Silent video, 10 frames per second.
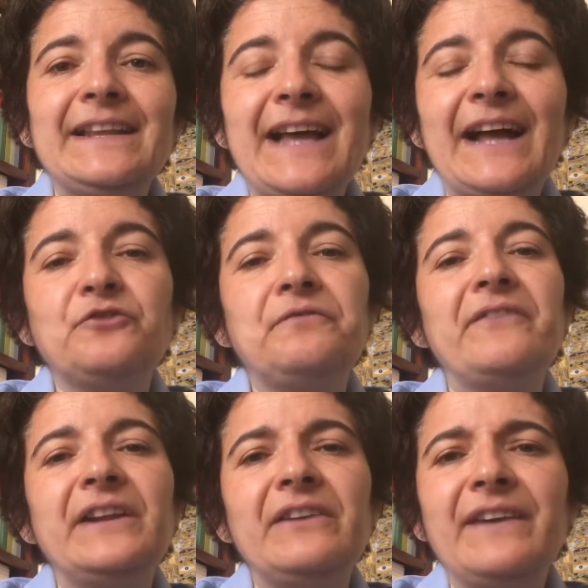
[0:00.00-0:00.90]
il dato va
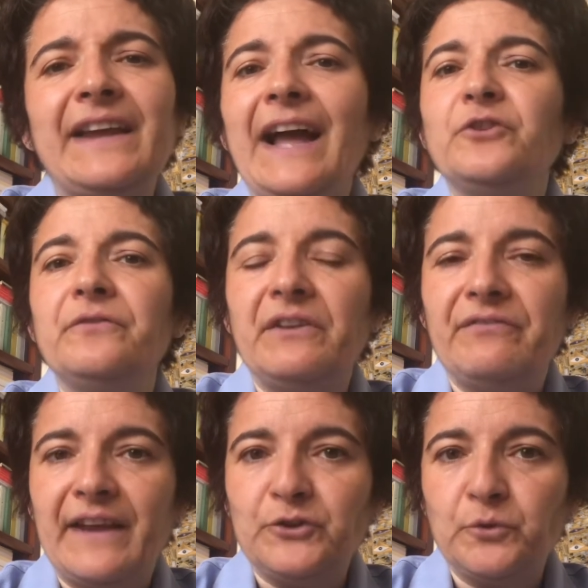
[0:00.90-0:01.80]
verificato e
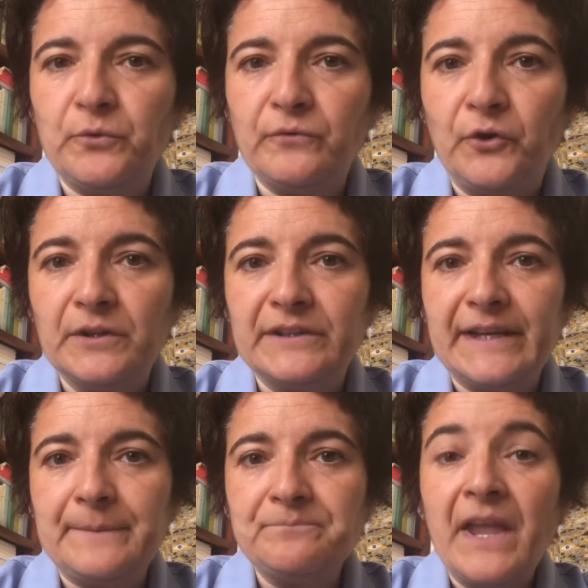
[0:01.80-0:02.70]
verificato più
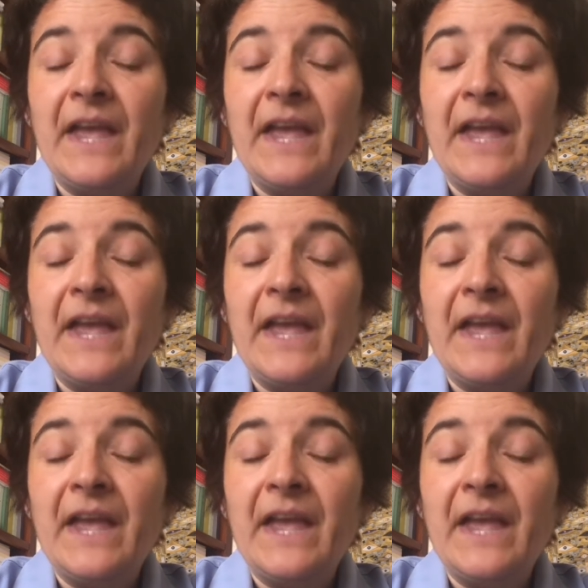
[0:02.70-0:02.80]
volte